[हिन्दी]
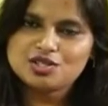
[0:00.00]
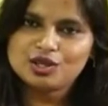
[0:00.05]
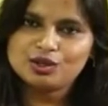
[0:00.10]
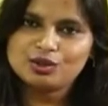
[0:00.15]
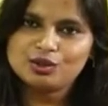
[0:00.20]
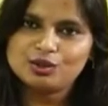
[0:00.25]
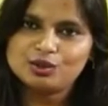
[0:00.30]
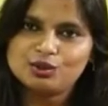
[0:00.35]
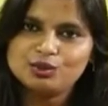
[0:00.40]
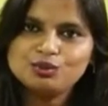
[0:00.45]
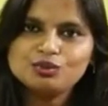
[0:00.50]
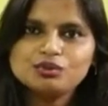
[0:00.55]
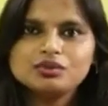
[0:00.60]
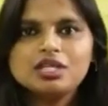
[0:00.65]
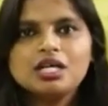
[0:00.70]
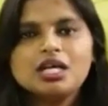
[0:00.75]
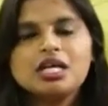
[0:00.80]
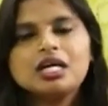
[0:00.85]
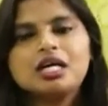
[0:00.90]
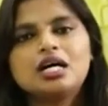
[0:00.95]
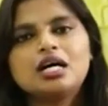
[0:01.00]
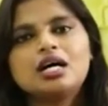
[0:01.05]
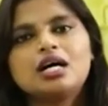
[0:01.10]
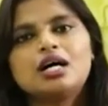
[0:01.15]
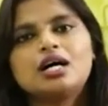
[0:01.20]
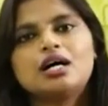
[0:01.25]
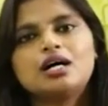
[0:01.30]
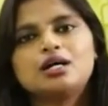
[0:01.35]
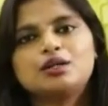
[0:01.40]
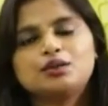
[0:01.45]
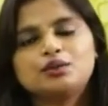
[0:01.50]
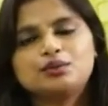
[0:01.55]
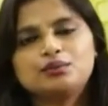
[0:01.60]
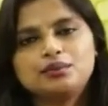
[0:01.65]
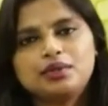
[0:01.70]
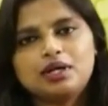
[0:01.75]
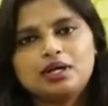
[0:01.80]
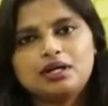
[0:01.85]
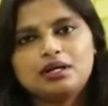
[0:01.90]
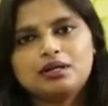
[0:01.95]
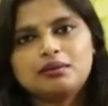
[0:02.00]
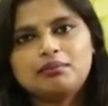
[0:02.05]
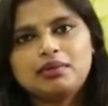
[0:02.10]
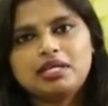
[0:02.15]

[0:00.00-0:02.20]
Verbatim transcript: चाहती हूँ uh,